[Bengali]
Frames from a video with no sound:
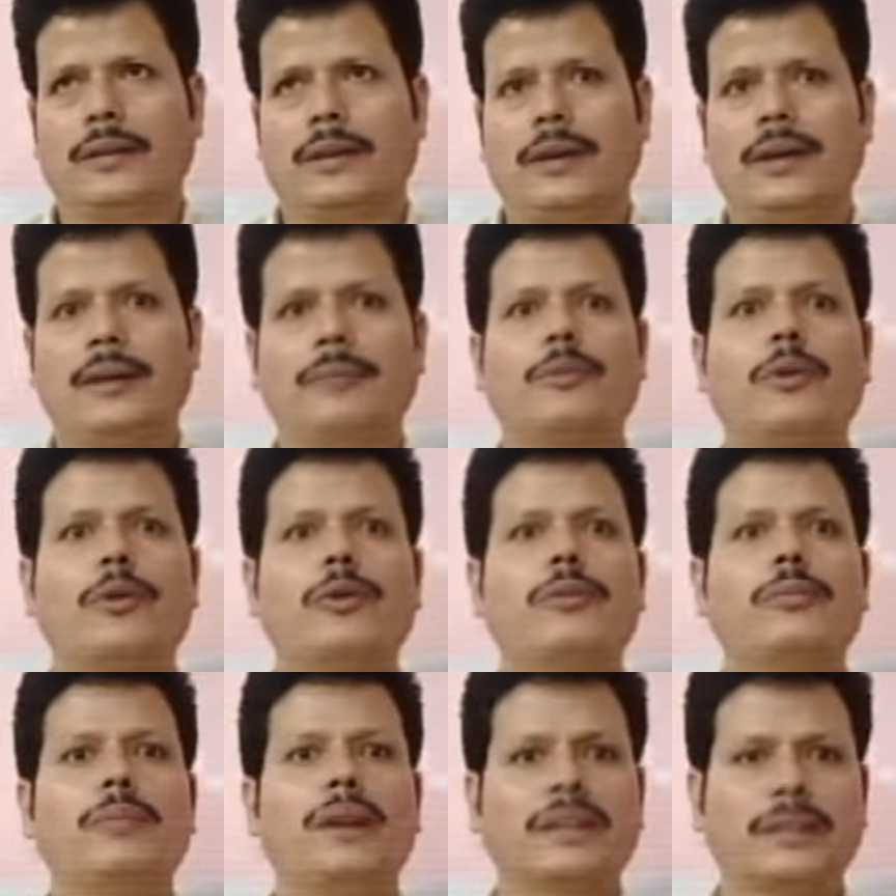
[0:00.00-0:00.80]
একটা বড়
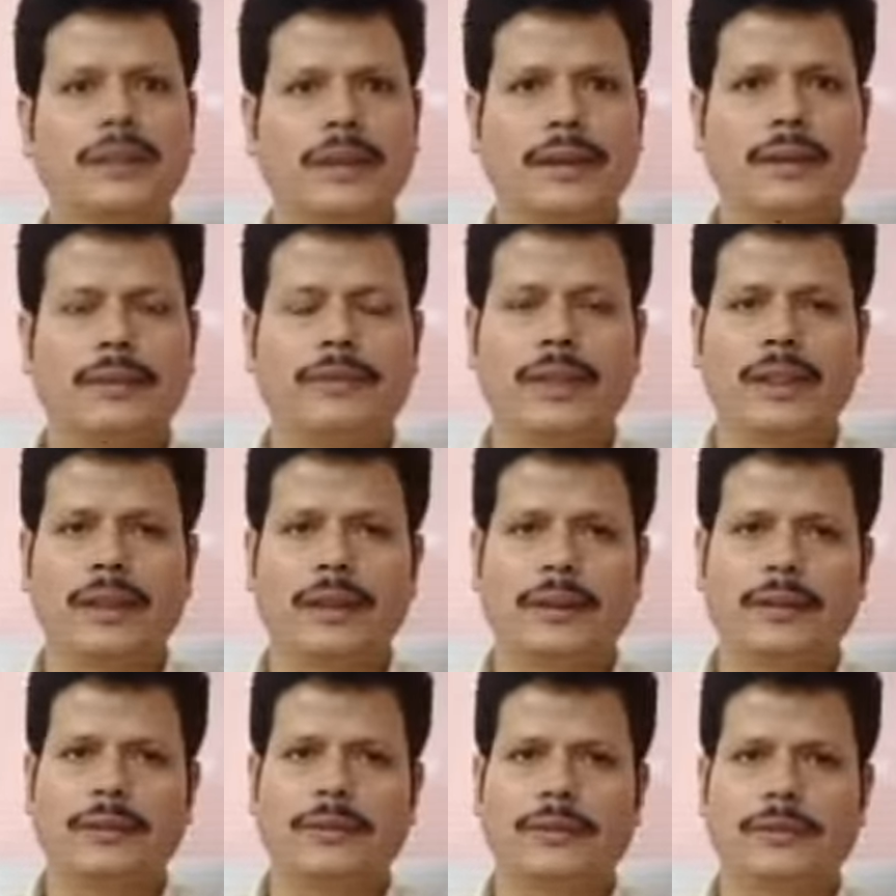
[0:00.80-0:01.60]
মাত্রায় আমাদের
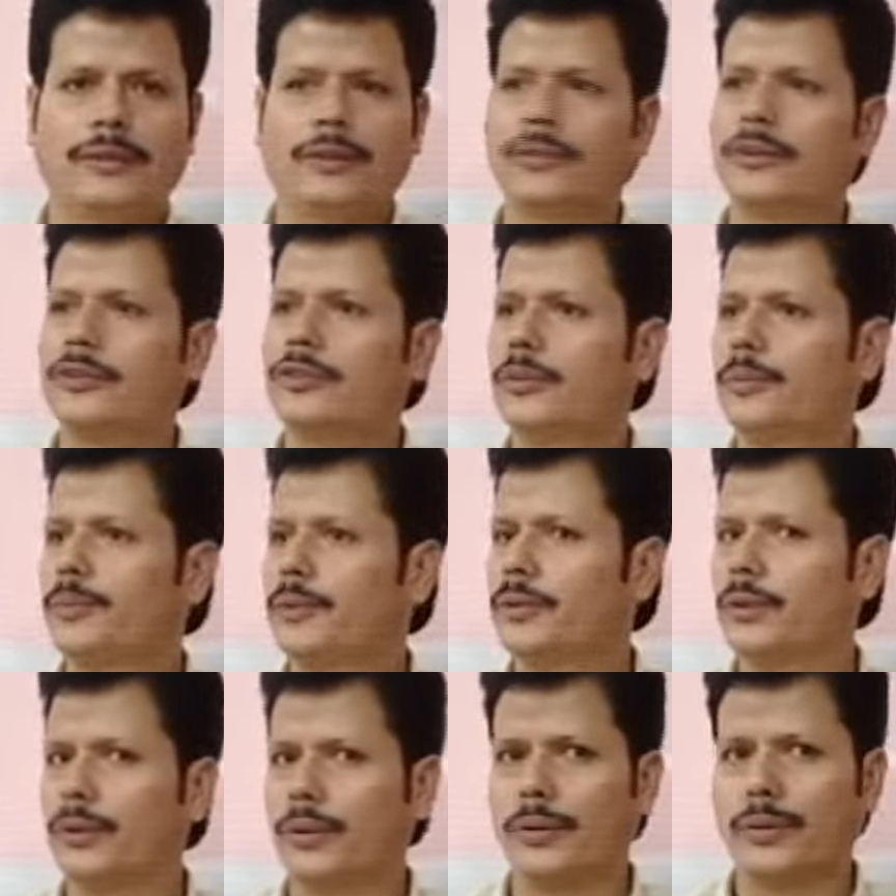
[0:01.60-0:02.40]
সদস্যপদ
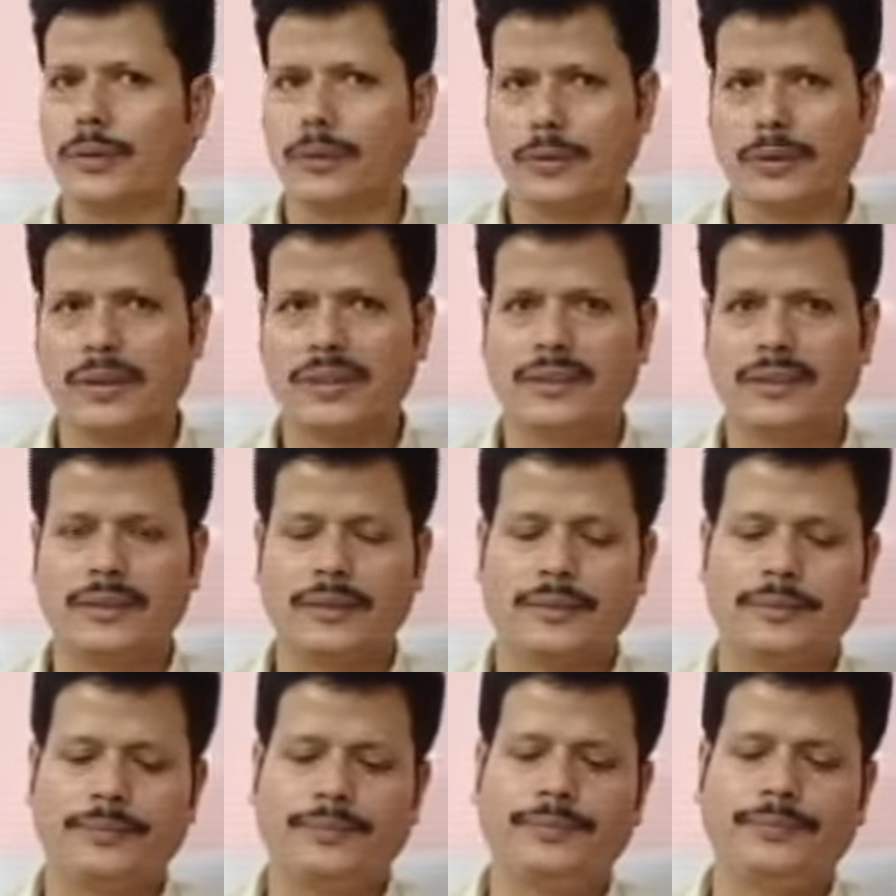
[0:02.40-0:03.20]
গ্রহণ করেছি
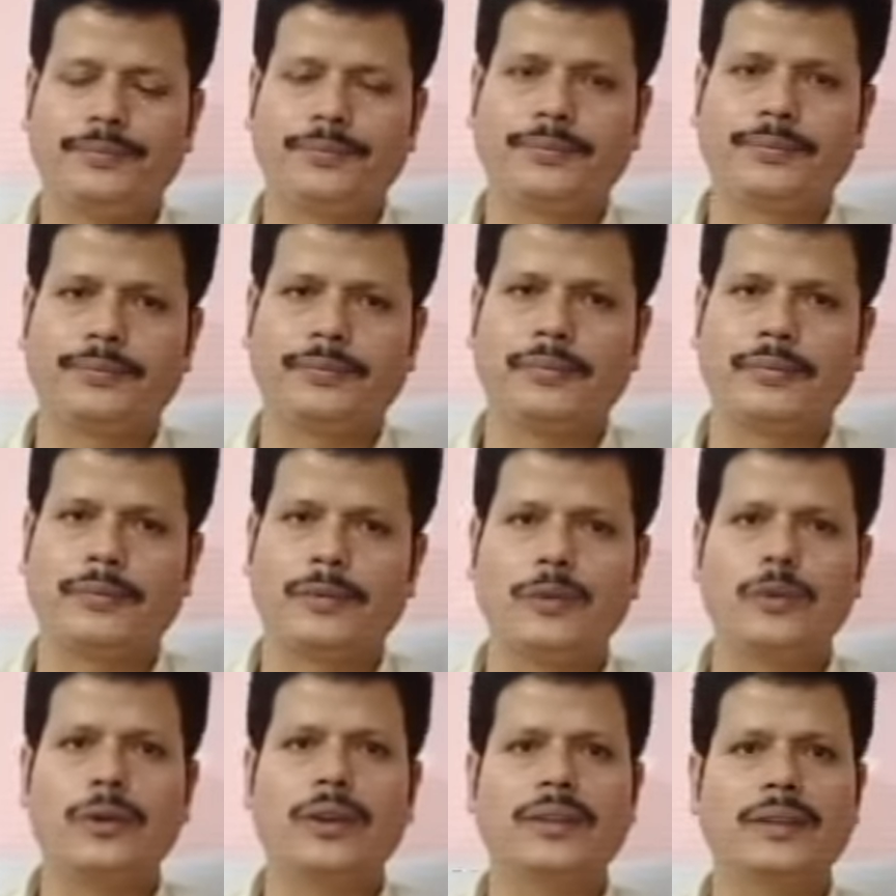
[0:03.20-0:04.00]

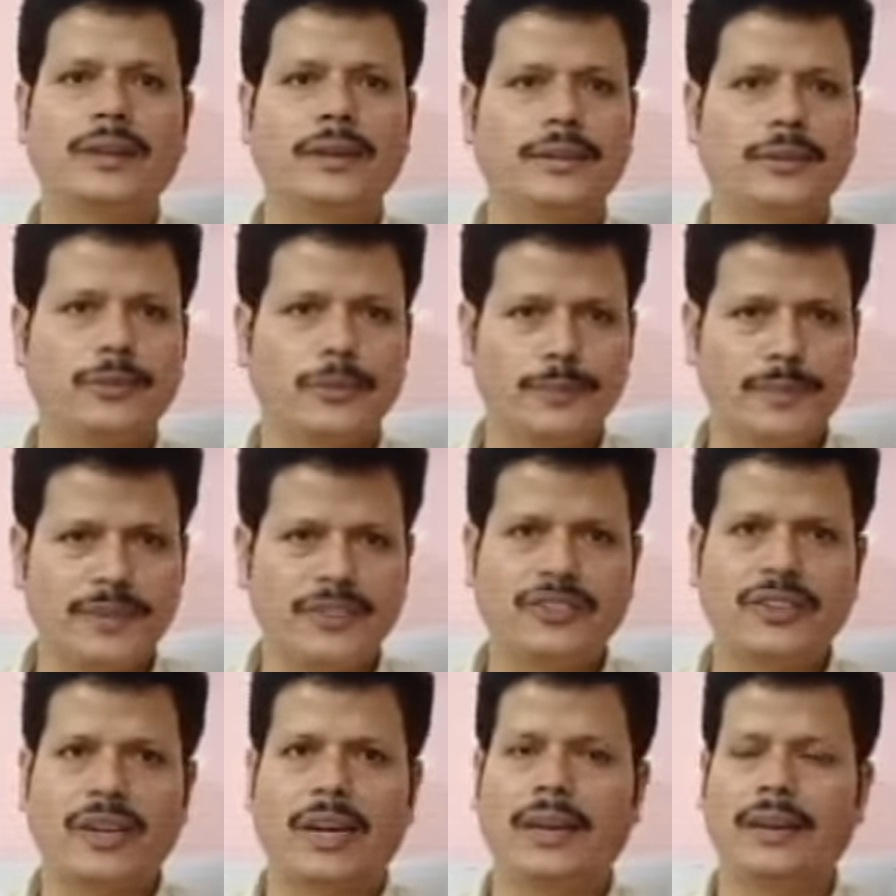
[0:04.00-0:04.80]
দু
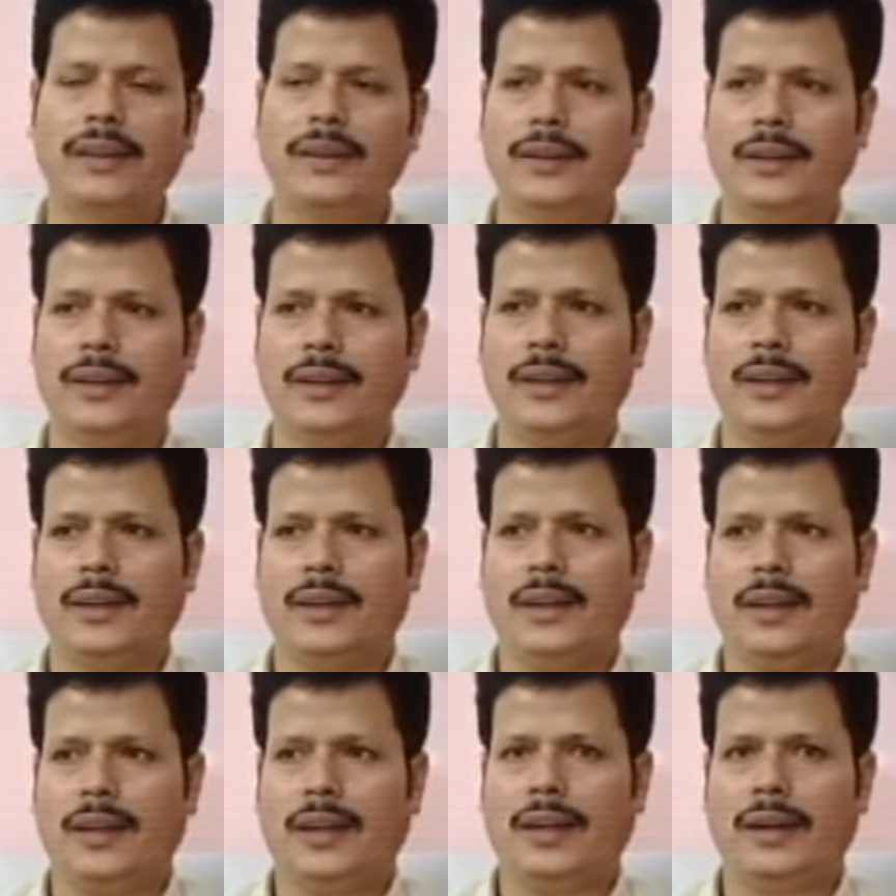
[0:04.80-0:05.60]
সালে
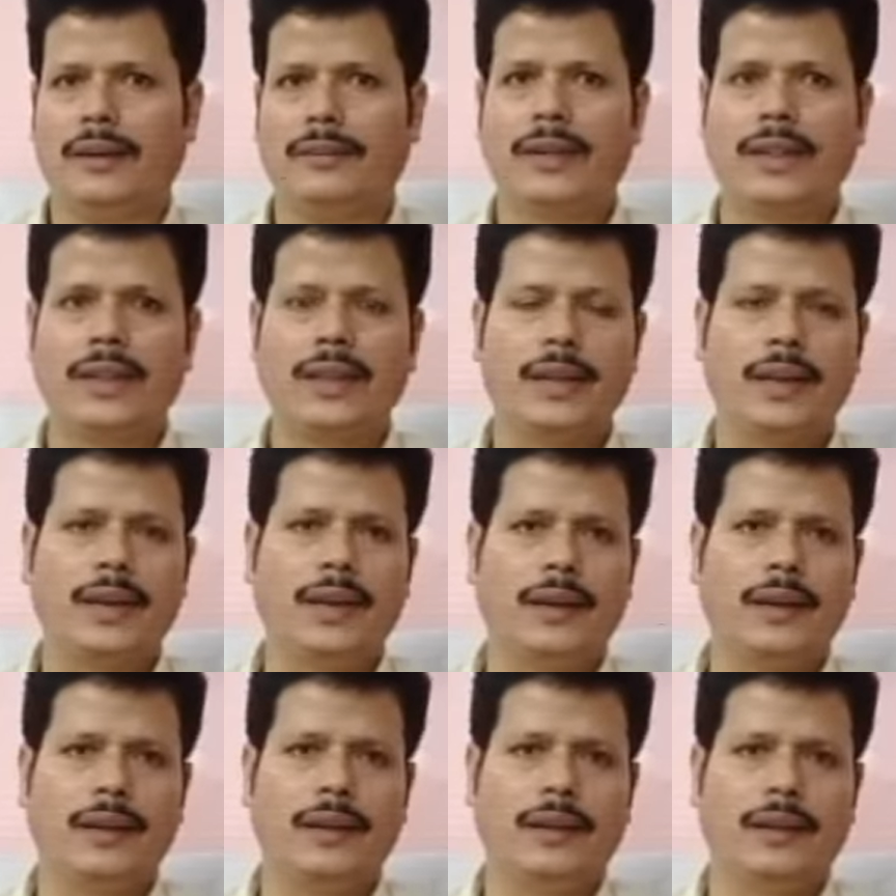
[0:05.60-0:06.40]
আমাদের
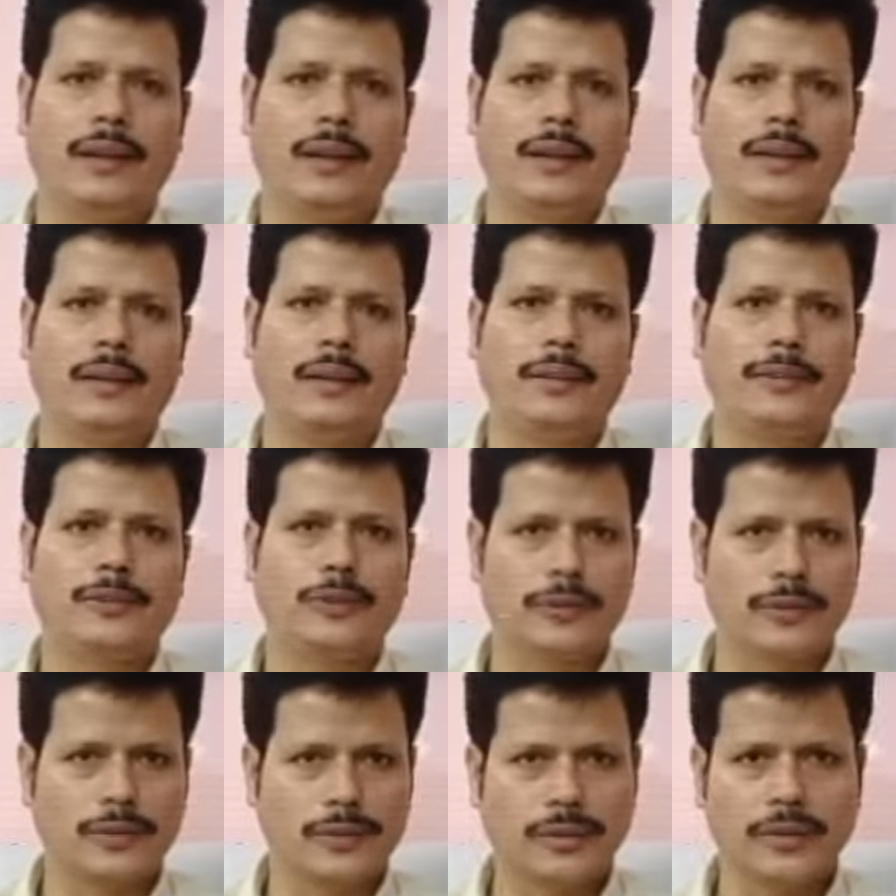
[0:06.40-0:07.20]
এই
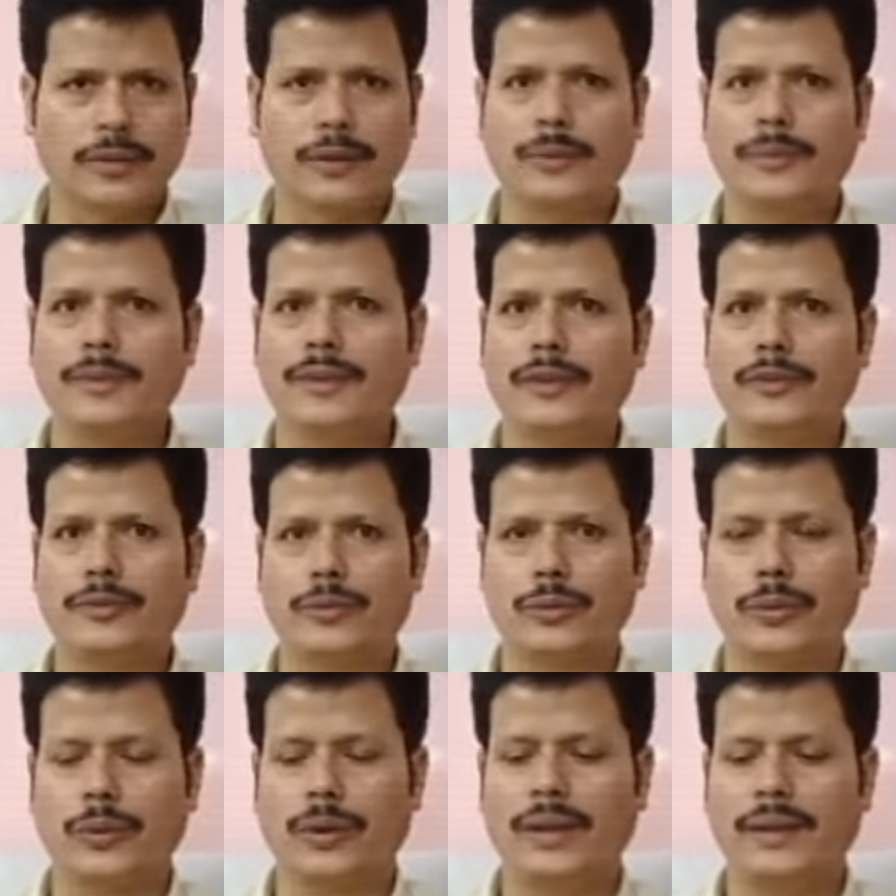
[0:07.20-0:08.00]
সদস্যতা অভিযান
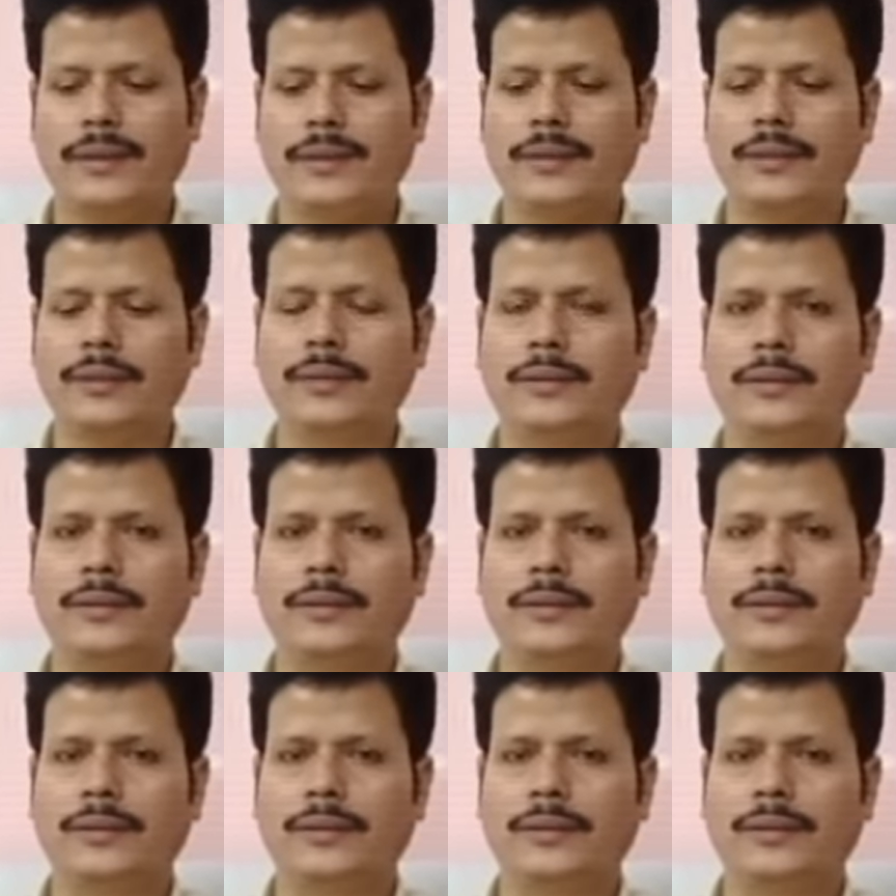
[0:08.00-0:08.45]
শুরু হয়েছে